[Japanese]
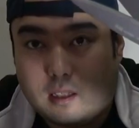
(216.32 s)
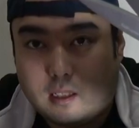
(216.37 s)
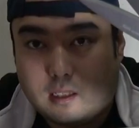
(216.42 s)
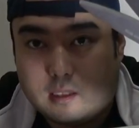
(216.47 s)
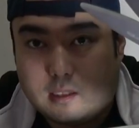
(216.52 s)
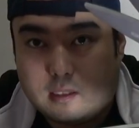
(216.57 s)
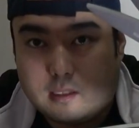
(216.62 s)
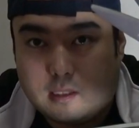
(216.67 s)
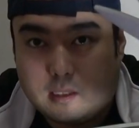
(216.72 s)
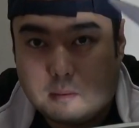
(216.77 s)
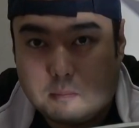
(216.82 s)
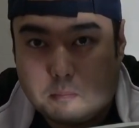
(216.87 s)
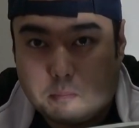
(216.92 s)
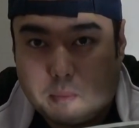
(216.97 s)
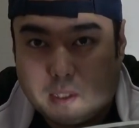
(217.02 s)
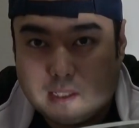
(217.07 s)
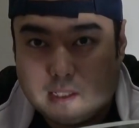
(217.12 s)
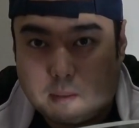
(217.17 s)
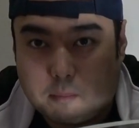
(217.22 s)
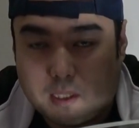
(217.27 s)

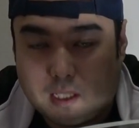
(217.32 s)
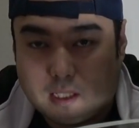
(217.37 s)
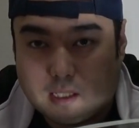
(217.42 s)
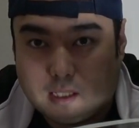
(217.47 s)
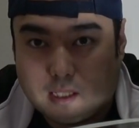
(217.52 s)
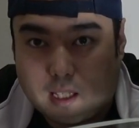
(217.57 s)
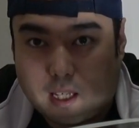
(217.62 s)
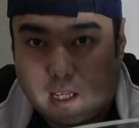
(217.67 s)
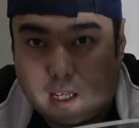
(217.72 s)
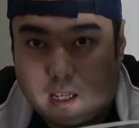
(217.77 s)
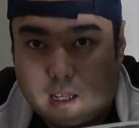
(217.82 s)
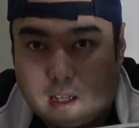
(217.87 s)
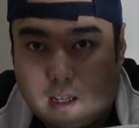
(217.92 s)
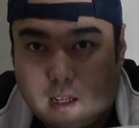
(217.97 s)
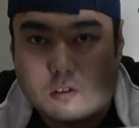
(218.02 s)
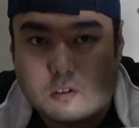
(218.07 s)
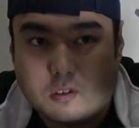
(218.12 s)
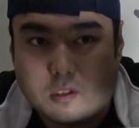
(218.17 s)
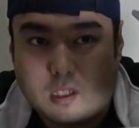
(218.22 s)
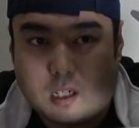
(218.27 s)
キッチンバサミですね
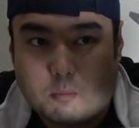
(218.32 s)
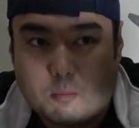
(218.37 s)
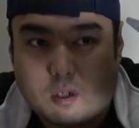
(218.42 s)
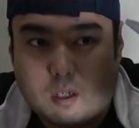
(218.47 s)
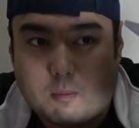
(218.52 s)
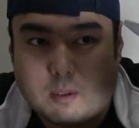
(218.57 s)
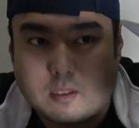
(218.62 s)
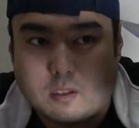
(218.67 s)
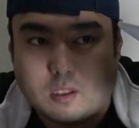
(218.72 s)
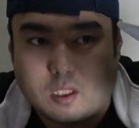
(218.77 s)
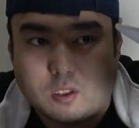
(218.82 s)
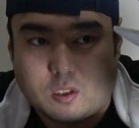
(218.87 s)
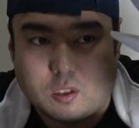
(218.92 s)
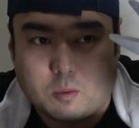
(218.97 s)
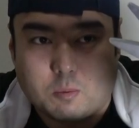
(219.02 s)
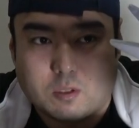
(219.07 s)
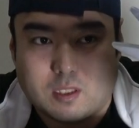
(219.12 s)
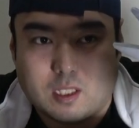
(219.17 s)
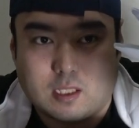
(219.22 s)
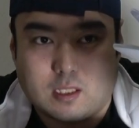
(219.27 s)
こちらも Amazon で
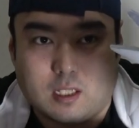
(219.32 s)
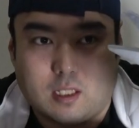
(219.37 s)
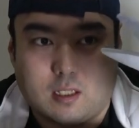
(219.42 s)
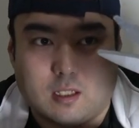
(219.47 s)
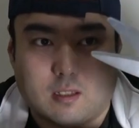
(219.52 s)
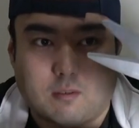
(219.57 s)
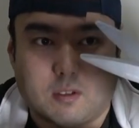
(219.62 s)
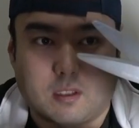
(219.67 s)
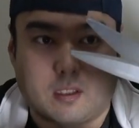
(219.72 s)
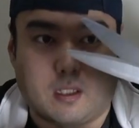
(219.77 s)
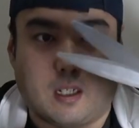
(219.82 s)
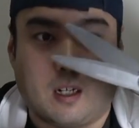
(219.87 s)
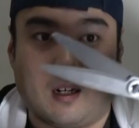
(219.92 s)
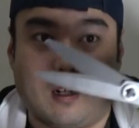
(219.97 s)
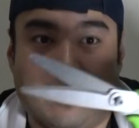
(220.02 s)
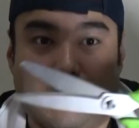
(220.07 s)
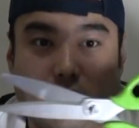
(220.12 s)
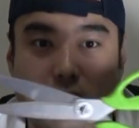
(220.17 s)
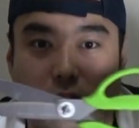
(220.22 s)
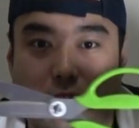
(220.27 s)
注文させていただきました
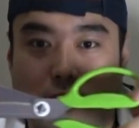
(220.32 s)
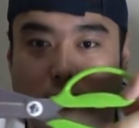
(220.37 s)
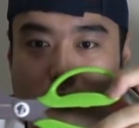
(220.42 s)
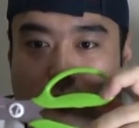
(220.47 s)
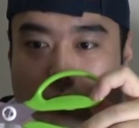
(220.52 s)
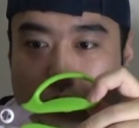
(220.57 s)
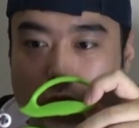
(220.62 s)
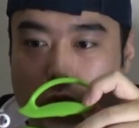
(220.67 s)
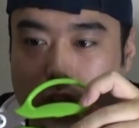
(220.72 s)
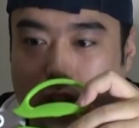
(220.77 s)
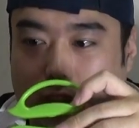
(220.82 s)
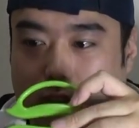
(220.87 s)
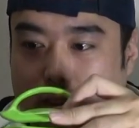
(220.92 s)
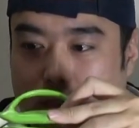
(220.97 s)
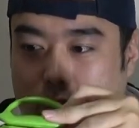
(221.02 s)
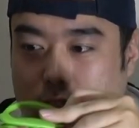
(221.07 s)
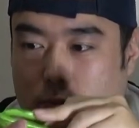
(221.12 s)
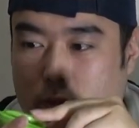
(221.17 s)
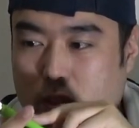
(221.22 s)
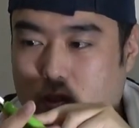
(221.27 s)

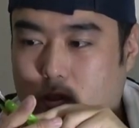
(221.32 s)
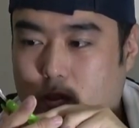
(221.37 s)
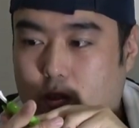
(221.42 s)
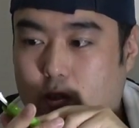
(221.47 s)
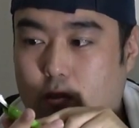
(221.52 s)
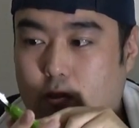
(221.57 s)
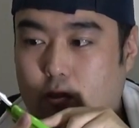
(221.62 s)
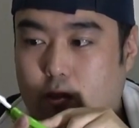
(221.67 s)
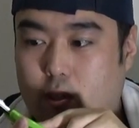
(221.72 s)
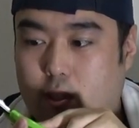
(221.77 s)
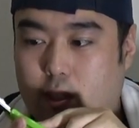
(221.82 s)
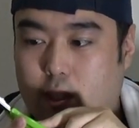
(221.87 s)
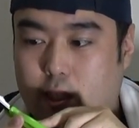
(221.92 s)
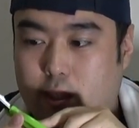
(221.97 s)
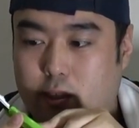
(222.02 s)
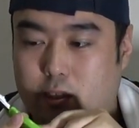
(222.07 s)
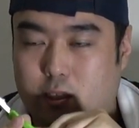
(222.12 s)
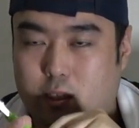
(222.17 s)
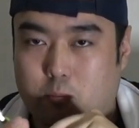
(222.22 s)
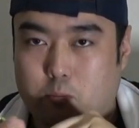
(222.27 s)
私テベスを
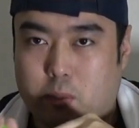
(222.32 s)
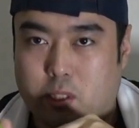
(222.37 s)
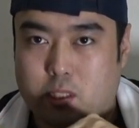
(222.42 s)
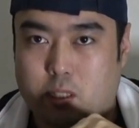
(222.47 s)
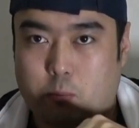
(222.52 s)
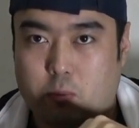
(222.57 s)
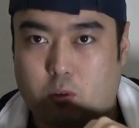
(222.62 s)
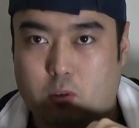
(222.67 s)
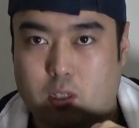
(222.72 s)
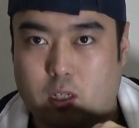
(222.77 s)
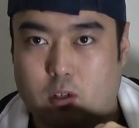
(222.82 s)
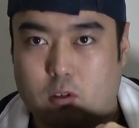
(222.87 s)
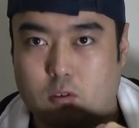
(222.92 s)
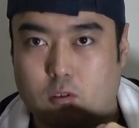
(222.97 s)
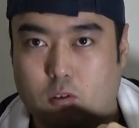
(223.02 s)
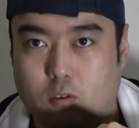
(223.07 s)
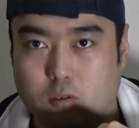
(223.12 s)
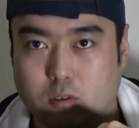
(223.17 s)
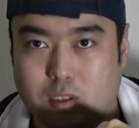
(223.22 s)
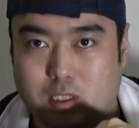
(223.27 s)
キッチンバサミを買う
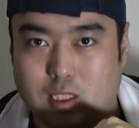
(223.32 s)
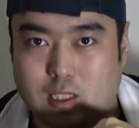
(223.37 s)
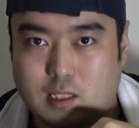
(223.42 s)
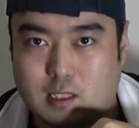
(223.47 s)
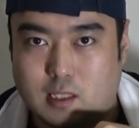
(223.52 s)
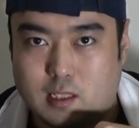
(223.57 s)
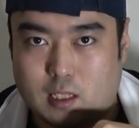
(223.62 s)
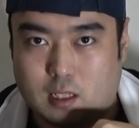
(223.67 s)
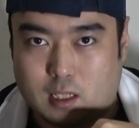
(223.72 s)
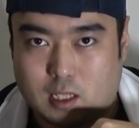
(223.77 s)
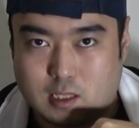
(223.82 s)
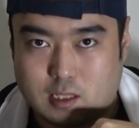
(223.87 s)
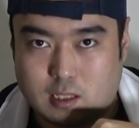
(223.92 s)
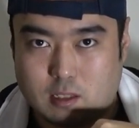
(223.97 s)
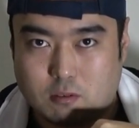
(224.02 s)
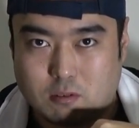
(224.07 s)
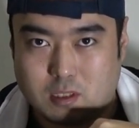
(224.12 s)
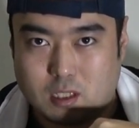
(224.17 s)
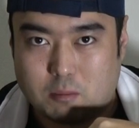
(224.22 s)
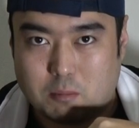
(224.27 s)
の人生初
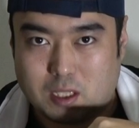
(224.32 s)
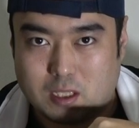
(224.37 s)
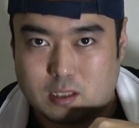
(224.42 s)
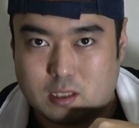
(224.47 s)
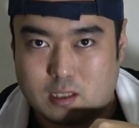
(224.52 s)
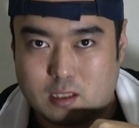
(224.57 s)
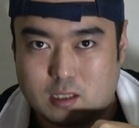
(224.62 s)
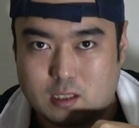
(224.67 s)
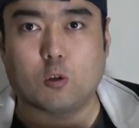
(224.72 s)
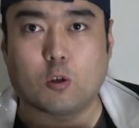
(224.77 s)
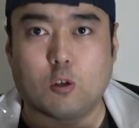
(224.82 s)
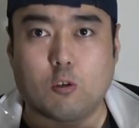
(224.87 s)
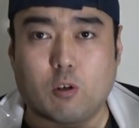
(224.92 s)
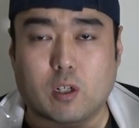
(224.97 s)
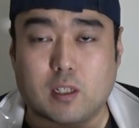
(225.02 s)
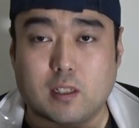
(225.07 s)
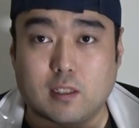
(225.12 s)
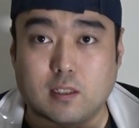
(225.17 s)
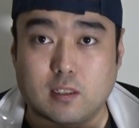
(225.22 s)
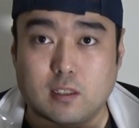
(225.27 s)
でございますという
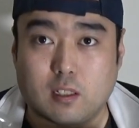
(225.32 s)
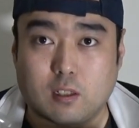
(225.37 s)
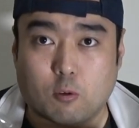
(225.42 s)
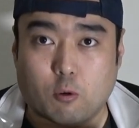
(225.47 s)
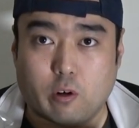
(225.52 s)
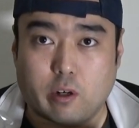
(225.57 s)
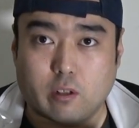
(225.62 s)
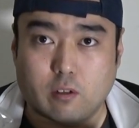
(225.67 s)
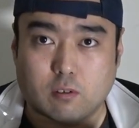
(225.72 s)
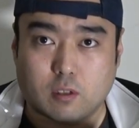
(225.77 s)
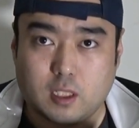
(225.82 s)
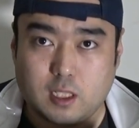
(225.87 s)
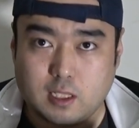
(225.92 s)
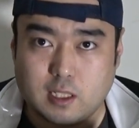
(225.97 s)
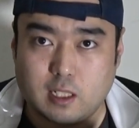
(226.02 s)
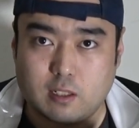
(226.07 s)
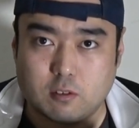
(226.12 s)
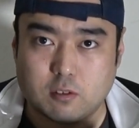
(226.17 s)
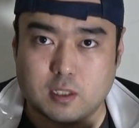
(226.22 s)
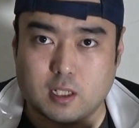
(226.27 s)
わけですねこれらの機
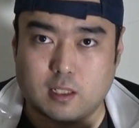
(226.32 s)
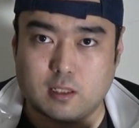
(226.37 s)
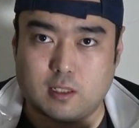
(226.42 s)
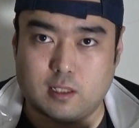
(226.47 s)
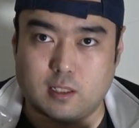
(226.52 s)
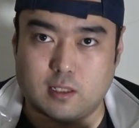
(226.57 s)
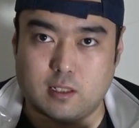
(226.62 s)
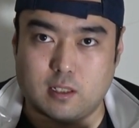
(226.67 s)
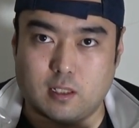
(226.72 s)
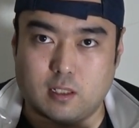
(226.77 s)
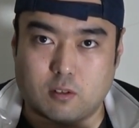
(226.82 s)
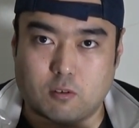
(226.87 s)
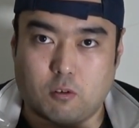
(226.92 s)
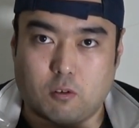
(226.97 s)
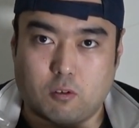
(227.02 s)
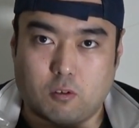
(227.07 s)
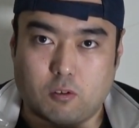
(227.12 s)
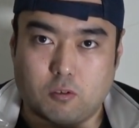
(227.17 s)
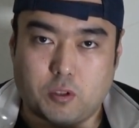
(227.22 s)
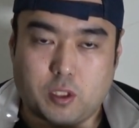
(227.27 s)
材を使ってですね
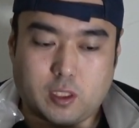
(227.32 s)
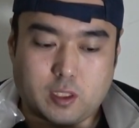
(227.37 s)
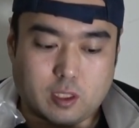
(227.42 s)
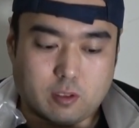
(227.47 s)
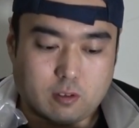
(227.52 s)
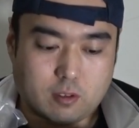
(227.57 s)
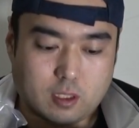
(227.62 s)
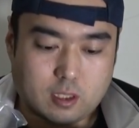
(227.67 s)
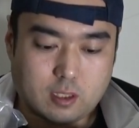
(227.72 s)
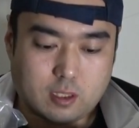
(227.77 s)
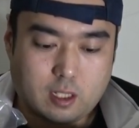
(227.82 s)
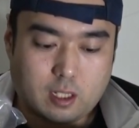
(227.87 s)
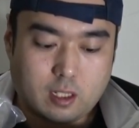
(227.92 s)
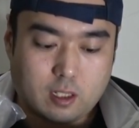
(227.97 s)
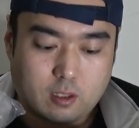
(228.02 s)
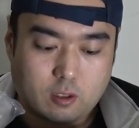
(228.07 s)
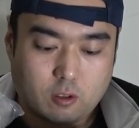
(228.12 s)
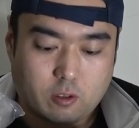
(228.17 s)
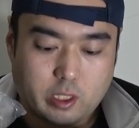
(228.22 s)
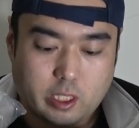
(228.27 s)
今後 D チャンネル撮
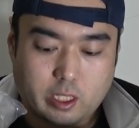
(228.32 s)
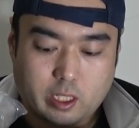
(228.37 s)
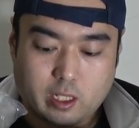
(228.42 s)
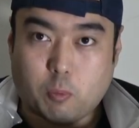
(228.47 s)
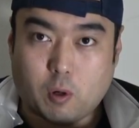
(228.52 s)
影より